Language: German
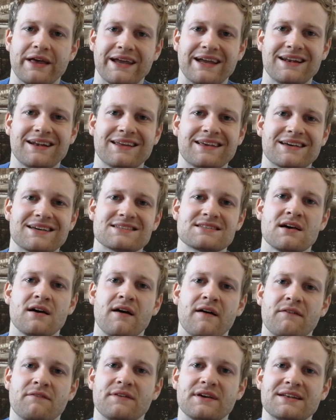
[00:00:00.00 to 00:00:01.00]
oder ähnliches,
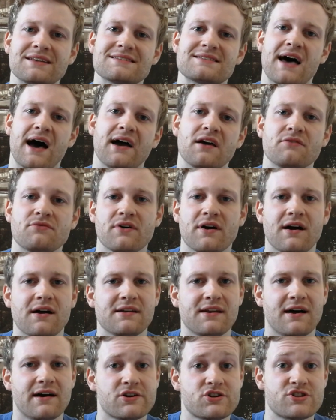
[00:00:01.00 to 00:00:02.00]
wird es
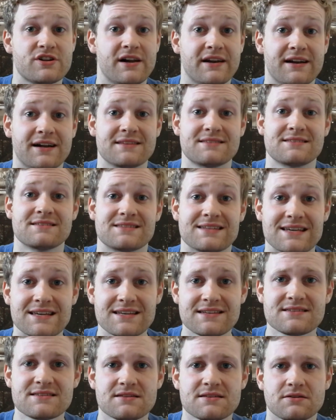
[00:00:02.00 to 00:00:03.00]
einfacher dargestellt, als es
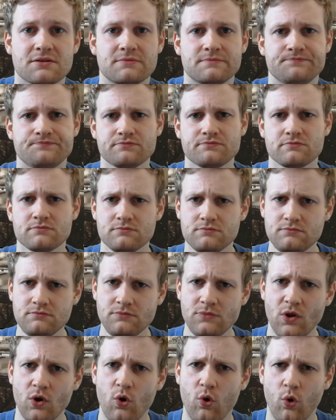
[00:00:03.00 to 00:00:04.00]
ist.
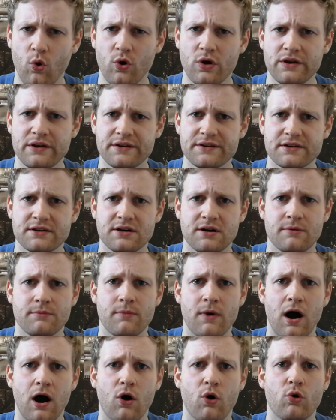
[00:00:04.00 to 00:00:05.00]
Und
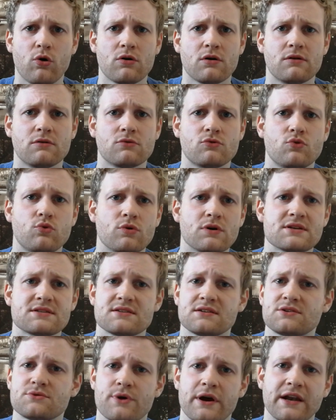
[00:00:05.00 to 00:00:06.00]
ähm, auch
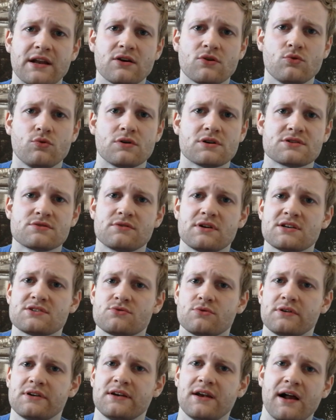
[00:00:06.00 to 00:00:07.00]
Kurse, Trading-Kurse oder
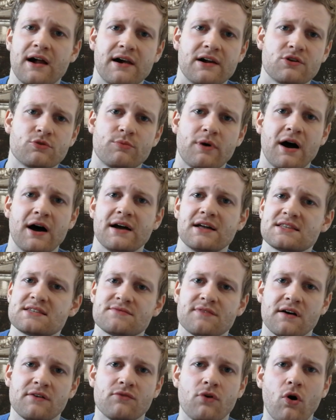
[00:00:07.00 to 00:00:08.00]
so, die dann halt über ein,
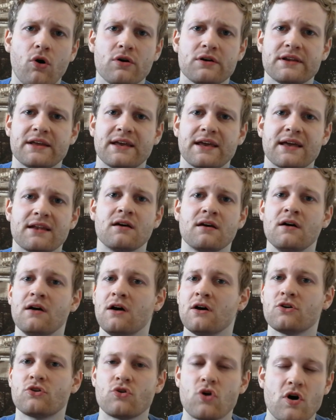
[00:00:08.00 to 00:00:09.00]
zwei Wochen gehen,
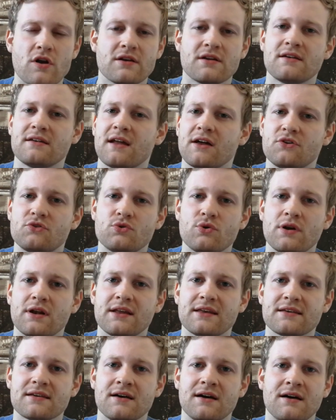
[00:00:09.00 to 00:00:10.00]
können
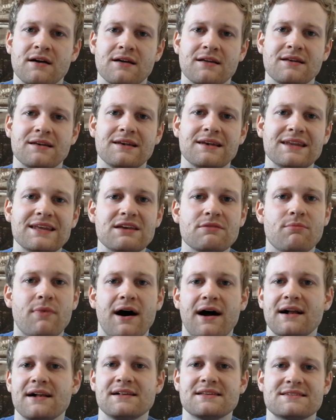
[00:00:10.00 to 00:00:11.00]
natürlich
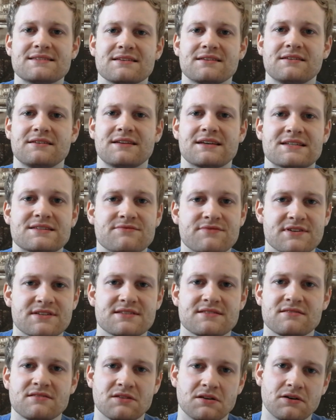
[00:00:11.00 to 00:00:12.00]
niemals das
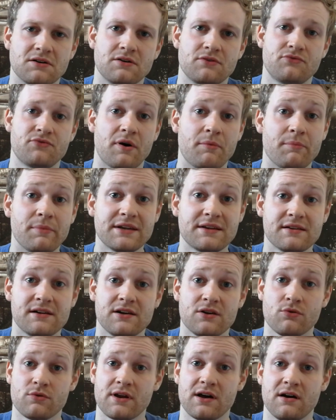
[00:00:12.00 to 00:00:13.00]
Wissen
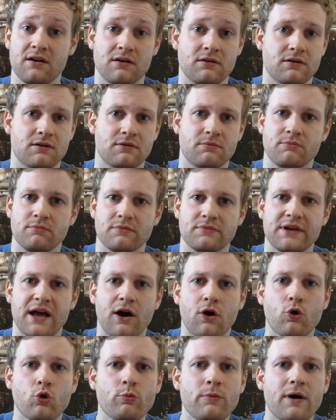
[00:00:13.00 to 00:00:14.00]
vermitteln oder ähm,
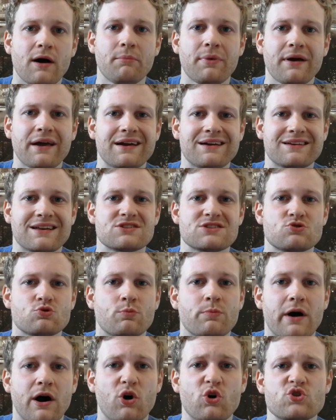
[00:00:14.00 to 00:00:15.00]
ja rüberbringen, das
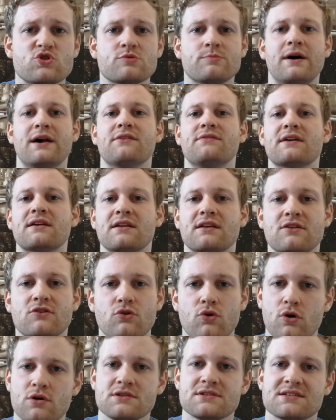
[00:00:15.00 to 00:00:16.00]
du brauchst, um halt wirklich
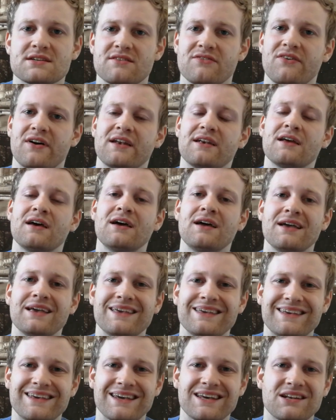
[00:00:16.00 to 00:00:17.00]
konsequent
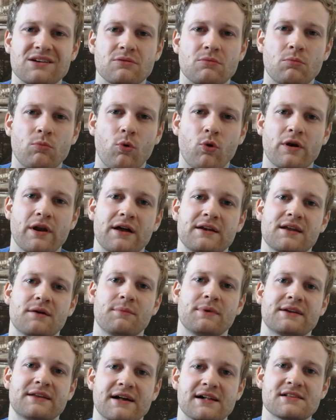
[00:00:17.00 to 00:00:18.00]
jeden Monat
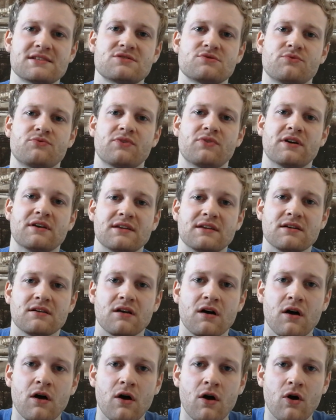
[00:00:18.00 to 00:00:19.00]
damit Geld zu
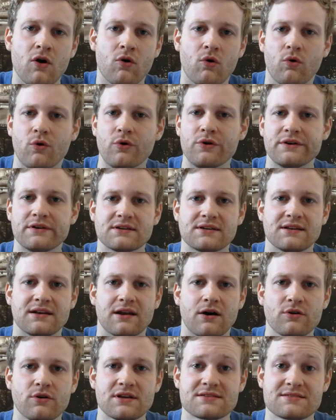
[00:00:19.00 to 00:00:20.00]
verdienen. Und
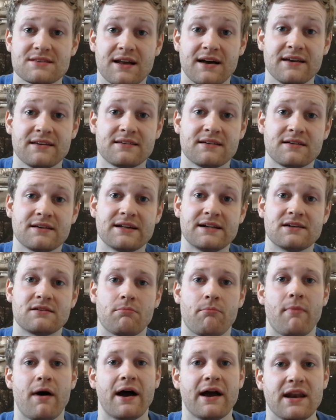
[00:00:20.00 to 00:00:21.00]
genau das Gleiche
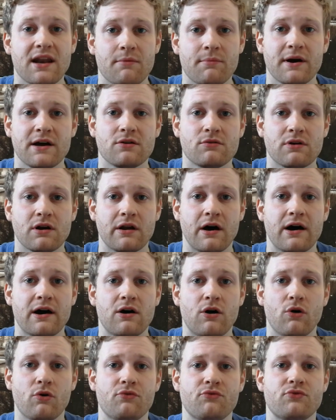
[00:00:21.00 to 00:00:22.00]
gilt meiner Meinung
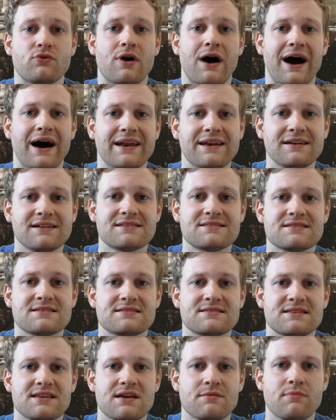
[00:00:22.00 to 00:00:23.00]
nach auch für
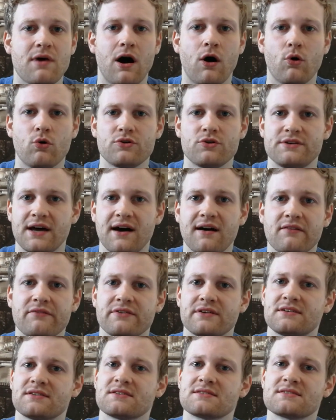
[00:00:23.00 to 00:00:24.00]
Handelssysteme. Auch
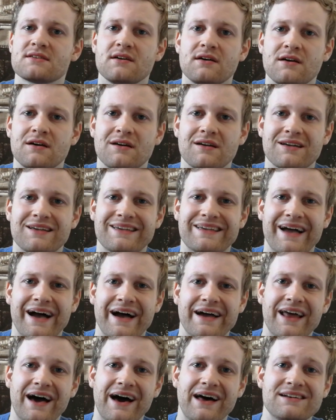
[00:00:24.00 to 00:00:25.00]
da wird es
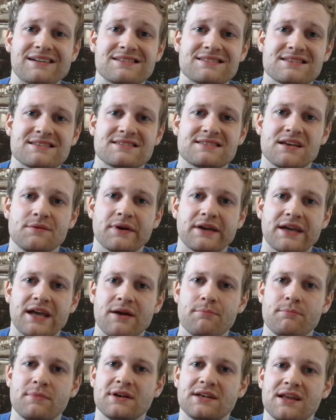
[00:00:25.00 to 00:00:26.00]
keine Handelssysteme
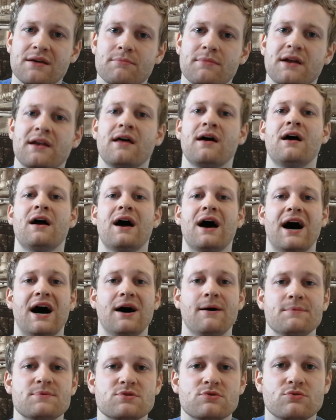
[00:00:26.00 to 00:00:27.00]
geben, mit denen man
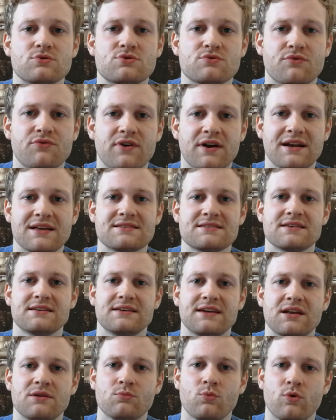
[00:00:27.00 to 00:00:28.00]
absolut
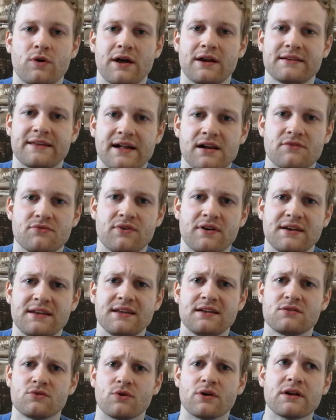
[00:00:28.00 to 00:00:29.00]
zuverlässig jeden Monat Geld
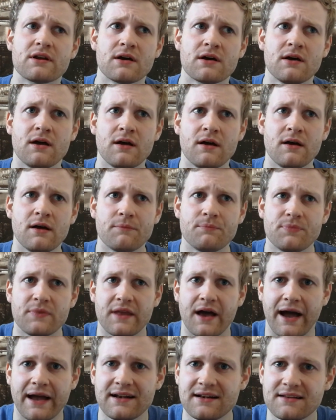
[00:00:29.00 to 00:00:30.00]
verdient. Und
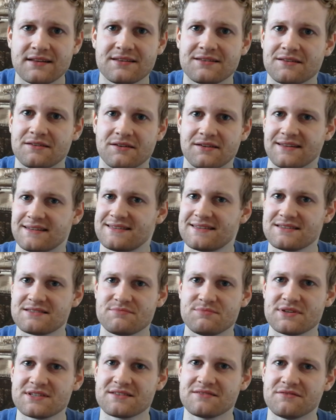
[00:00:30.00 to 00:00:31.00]
eigentlich ist es
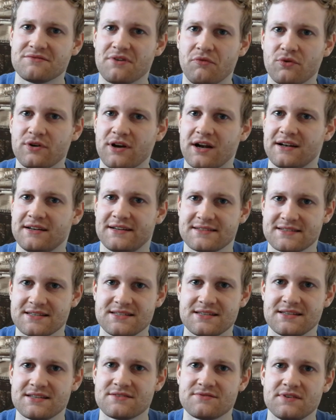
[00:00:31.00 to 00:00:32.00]
ein bisschen verwunderlich, dass
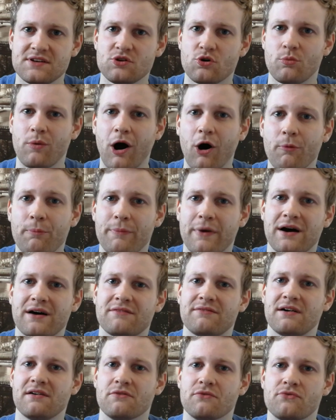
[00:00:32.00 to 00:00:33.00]
ich dieses Video überhaupt
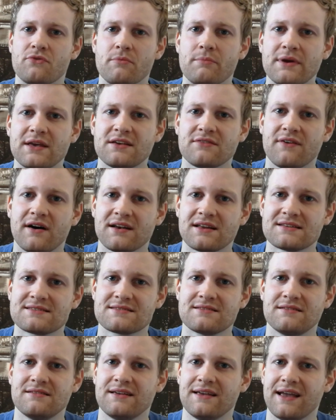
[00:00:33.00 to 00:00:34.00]
mache, weil für mich war
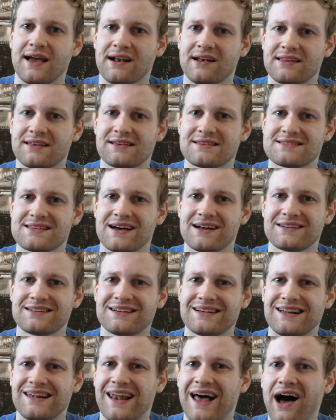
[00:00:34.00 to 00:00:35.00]
das ehrlich
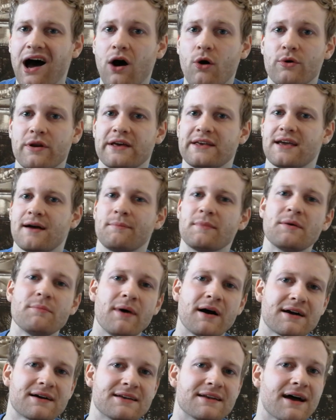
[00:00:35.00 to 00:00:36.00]
gesagt klar oder ich habe
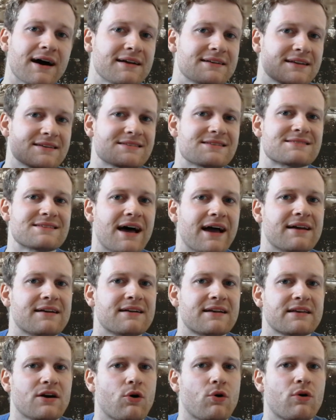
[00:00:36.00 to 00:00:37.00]
immer gedacht, dass es
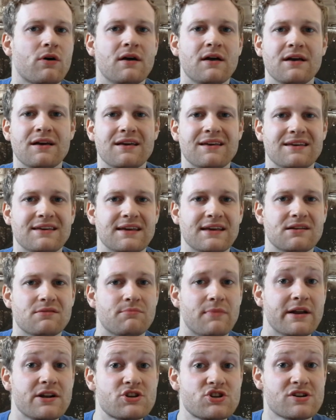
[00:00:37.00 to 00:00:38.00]
eigentlich auch
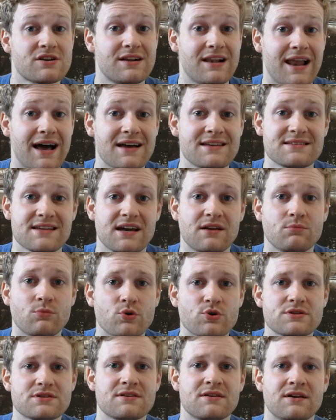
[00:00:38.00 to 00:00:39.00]
jedem Menschen klar sein
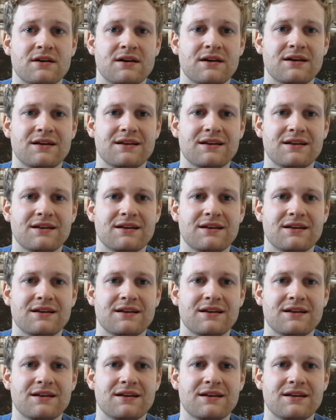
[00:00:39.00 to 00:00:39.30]
muss,